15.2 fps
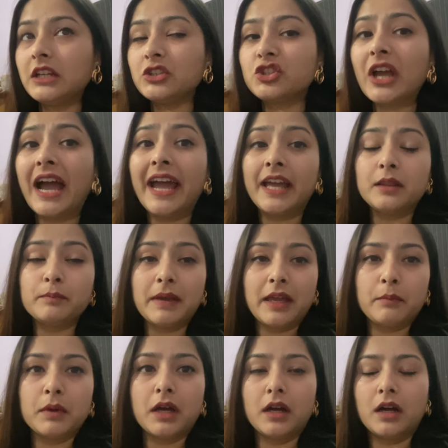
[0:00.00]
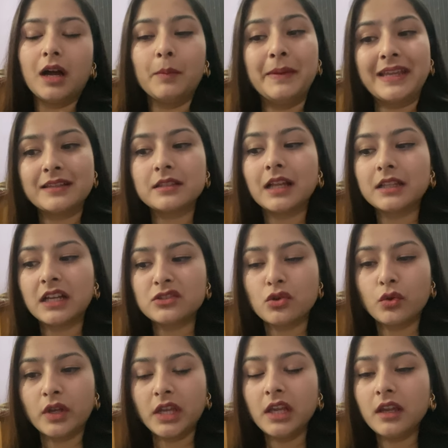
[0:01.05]
शायद मैं अभी के साथ आ
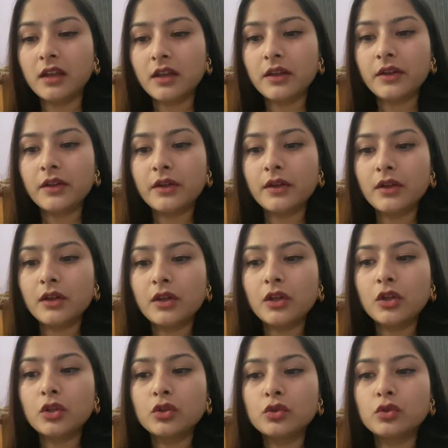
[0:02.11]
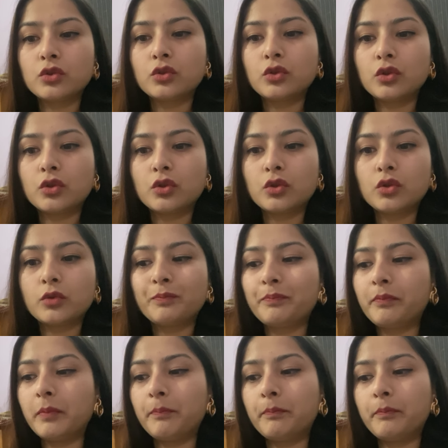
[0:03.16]
जाऊंगी अच्छा तो बाजार जा
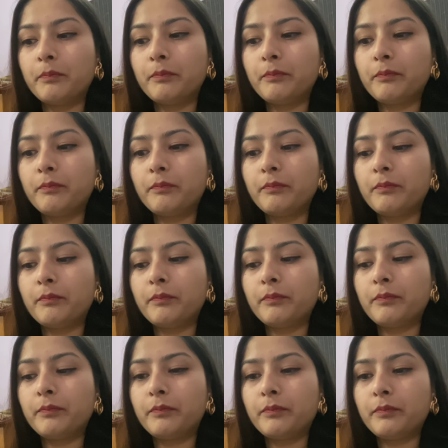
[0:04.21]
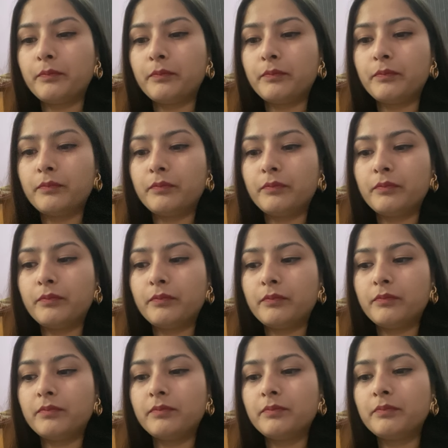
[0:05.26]
रही है फिर तो ठीक है मैं परवेज को
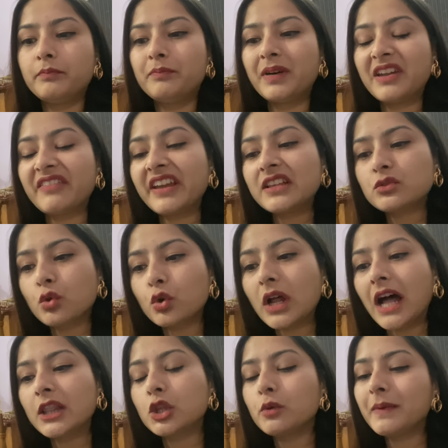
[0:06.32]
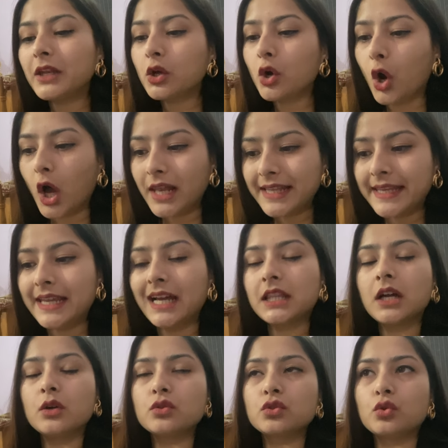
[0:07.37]
उठाती हूँ उसको कॉल परवेज को उठाती हूँ मैंने कॉल किया
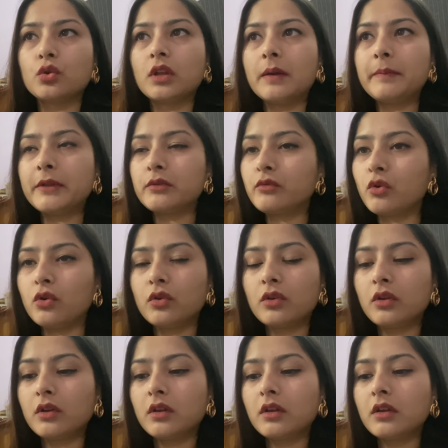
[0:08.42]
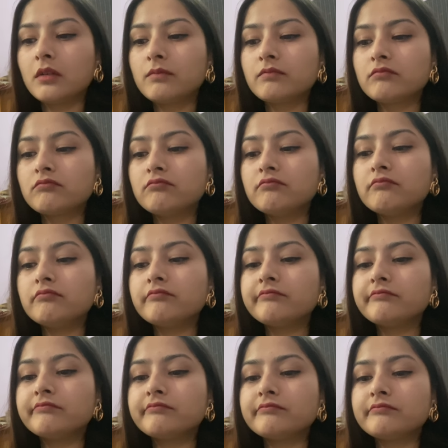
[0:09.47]
था उसको ना पर वो आएगा तो साला
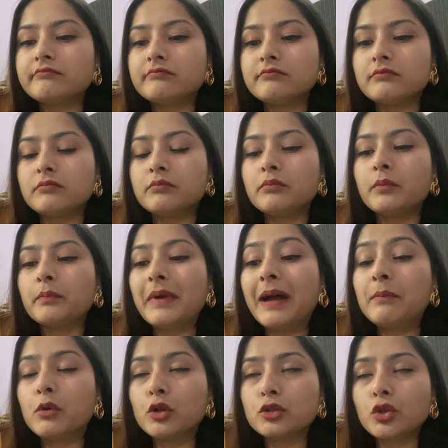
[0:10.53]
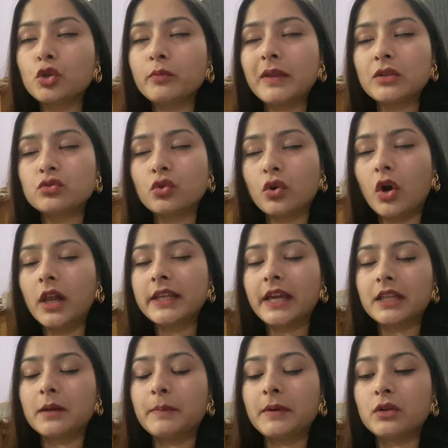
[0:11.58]
उठता नहीं है वो मैं बोल तो रही हूँ मैंने उसको कॉल
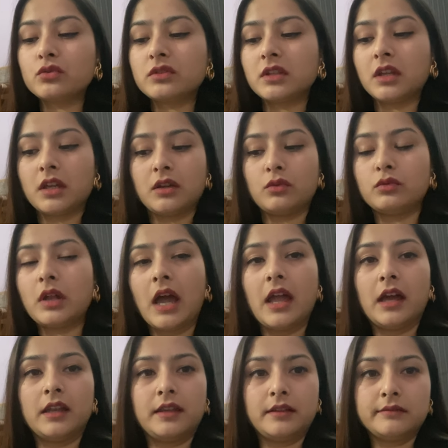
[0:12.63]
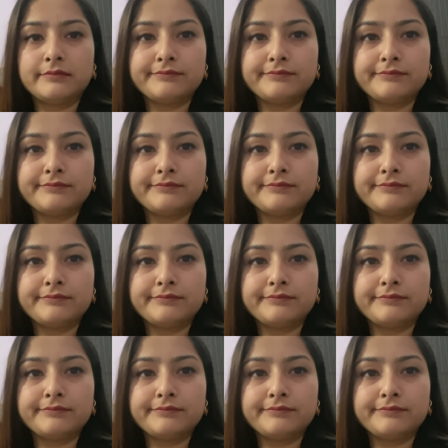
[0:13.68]
किया था पर उसने उठाया नहीं